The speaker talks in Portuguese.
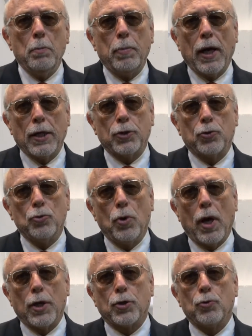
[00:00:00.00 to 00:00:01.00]

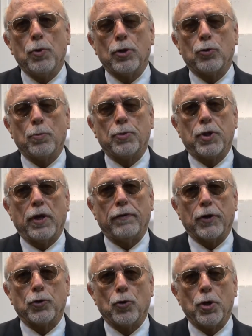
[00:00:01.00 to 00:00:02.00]
Passo às duas
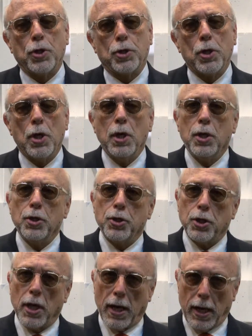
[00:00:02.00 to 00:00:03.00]
observações
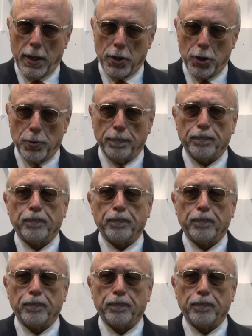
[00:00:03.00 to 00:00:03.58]
gerais.